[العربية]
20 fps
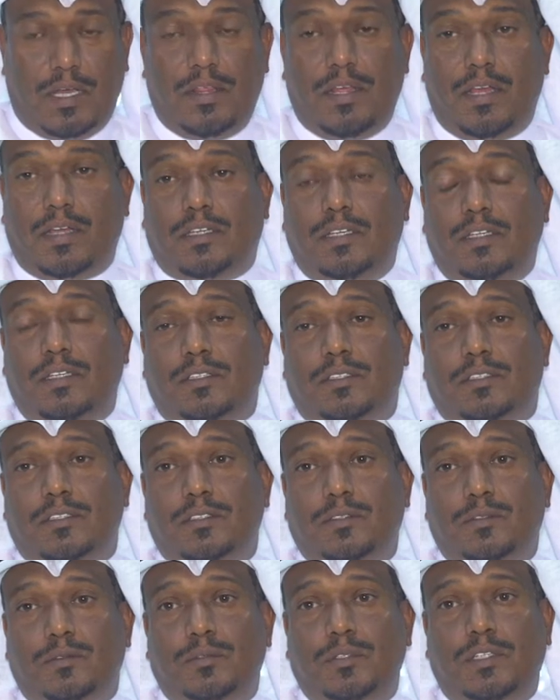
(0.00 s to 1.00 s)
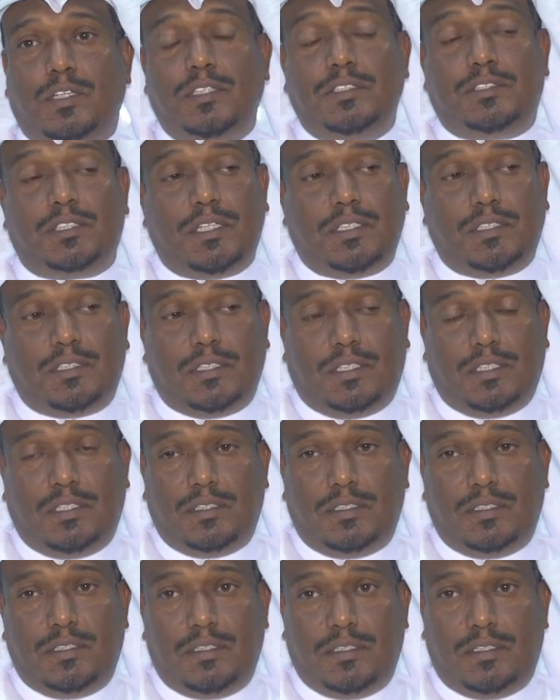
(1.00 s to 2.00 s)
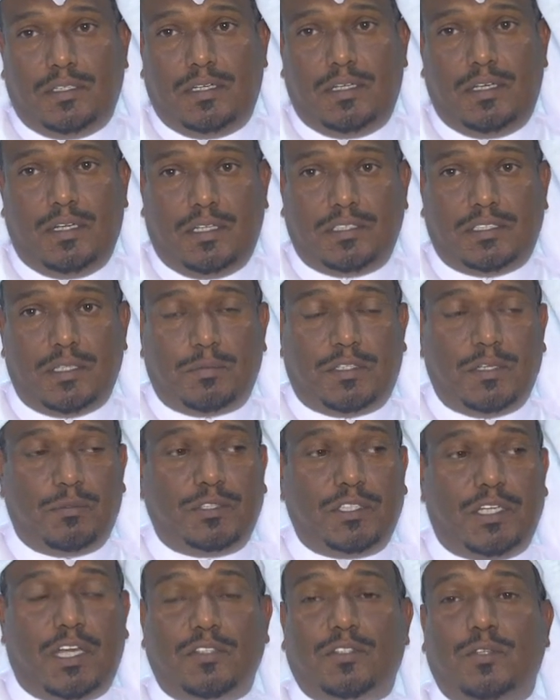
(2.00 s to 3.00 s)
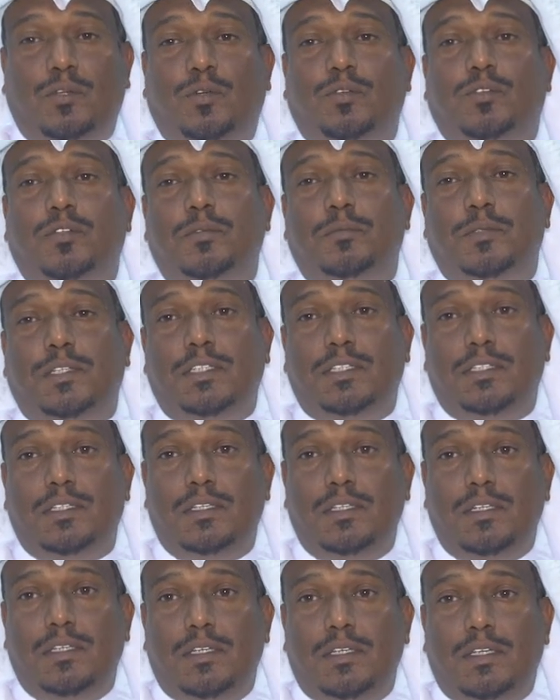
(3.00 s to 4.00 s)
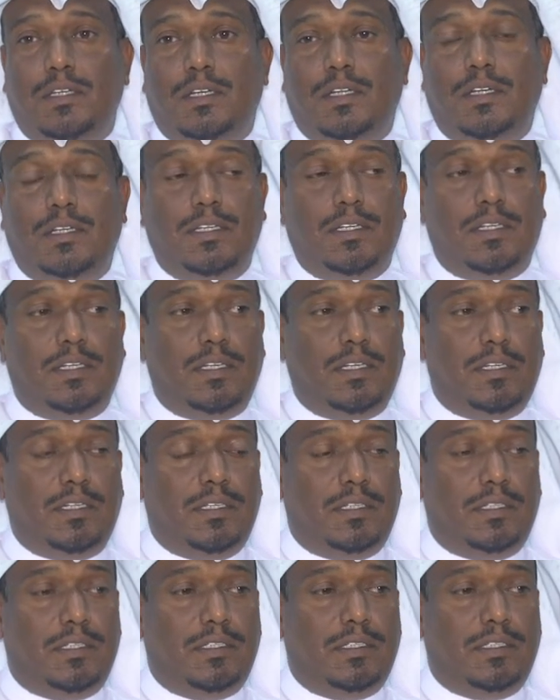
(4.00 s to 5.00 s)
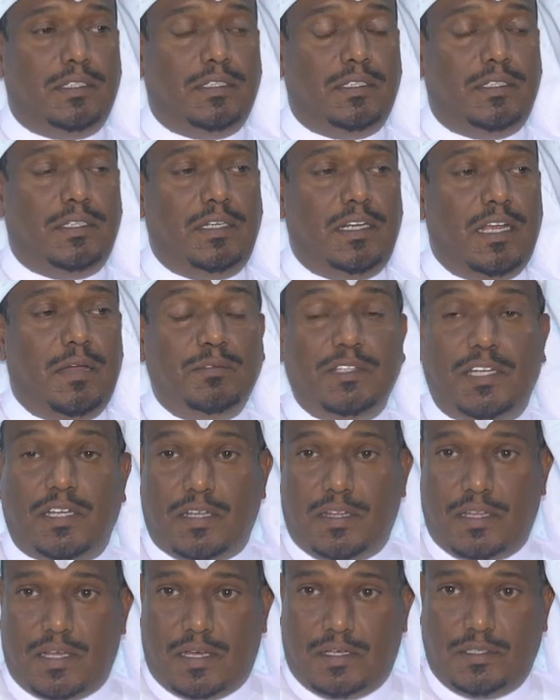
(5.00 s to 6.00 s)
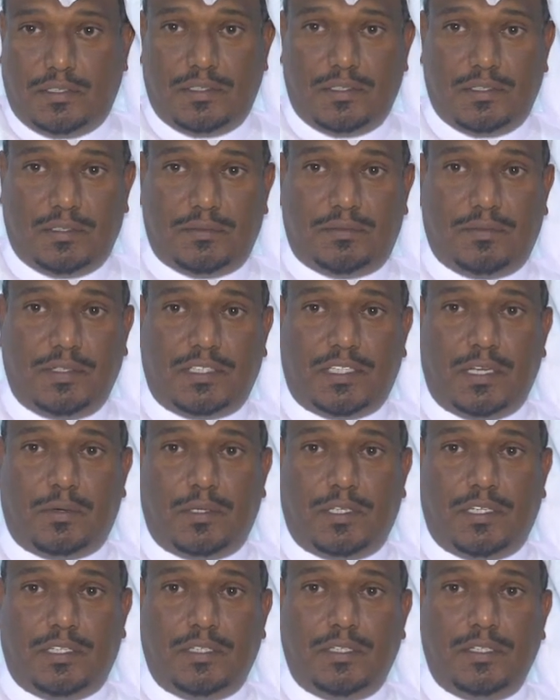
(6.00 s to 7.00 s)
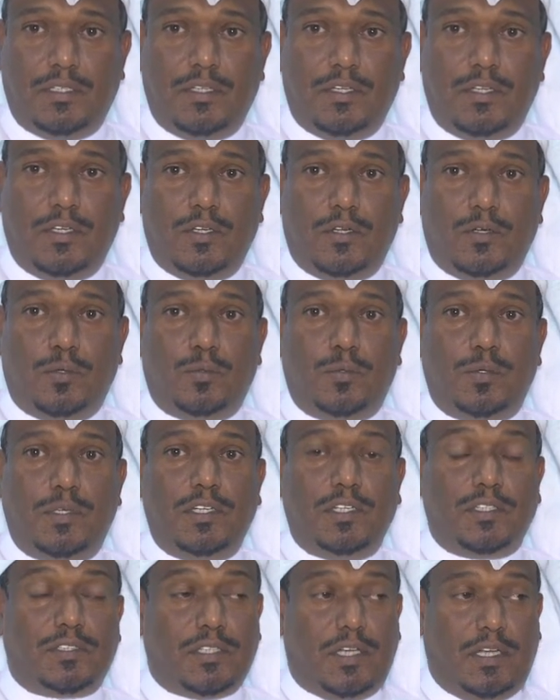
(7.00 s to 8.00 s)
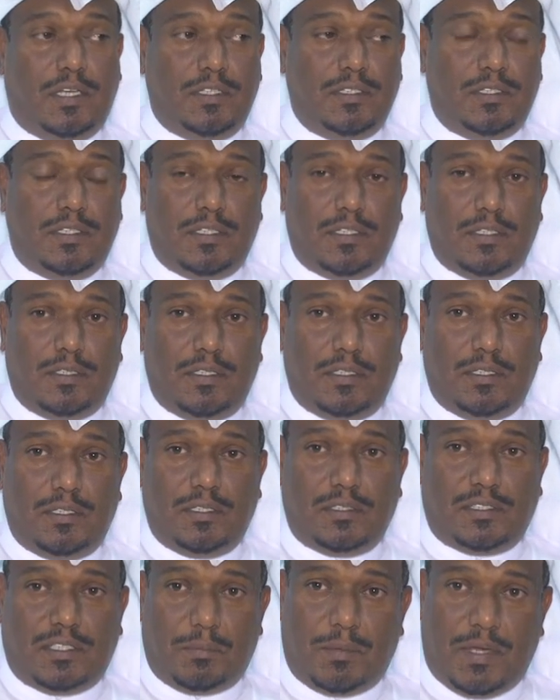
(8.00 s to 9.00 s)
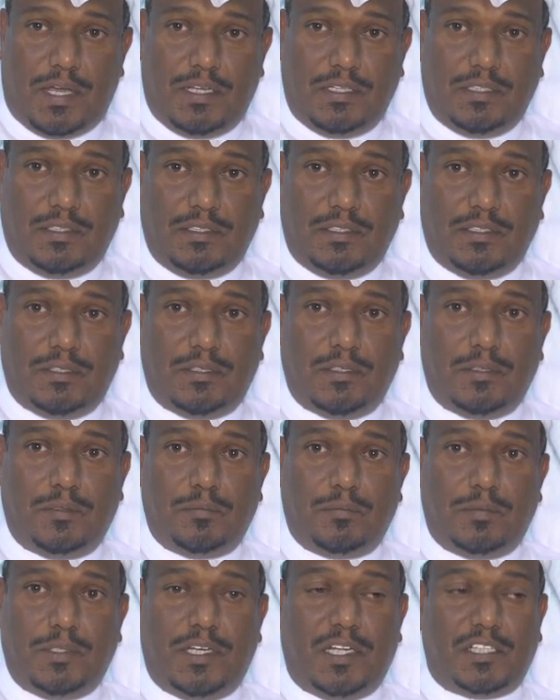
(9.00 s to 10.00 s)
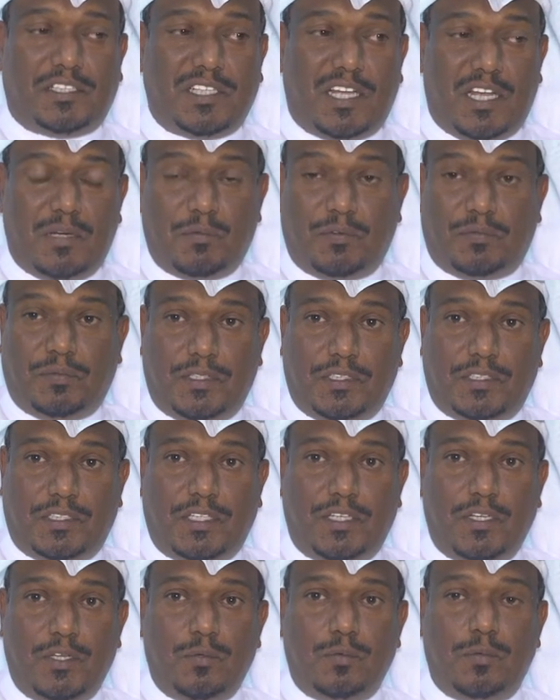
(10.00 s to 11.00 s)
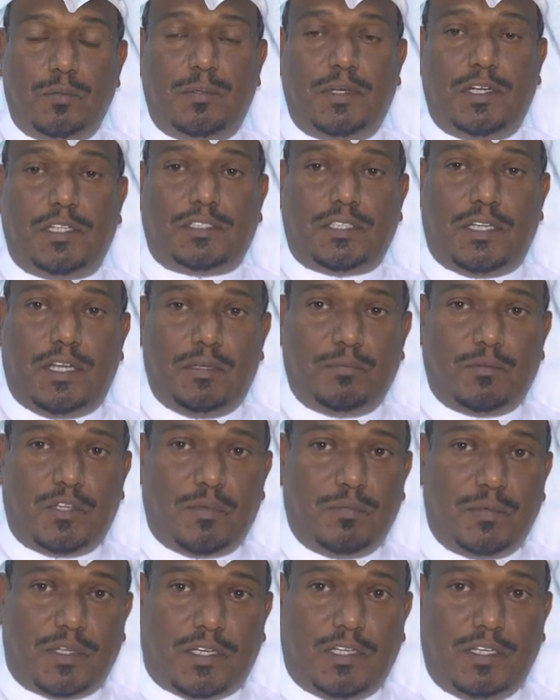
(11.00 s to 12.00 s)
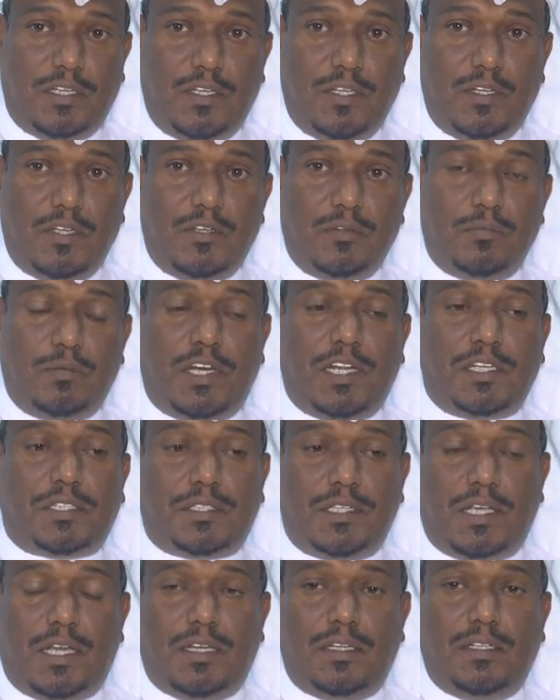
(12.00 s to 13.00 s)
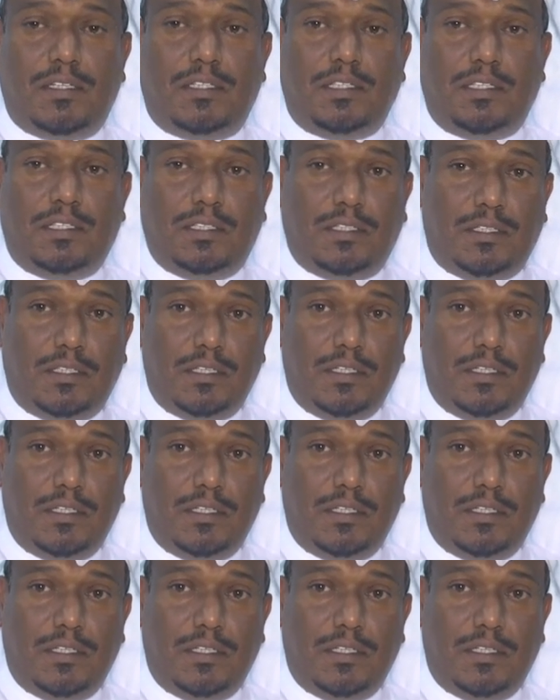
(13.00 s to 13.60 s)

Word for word: هذا اكيد ونحن نشجع على حسب توجيهات الحكومه الامن الغذائي في الدوله وننصح الزباين بالاشياء المفيده وبالاشياء المثمره وبالاشياء اللي هي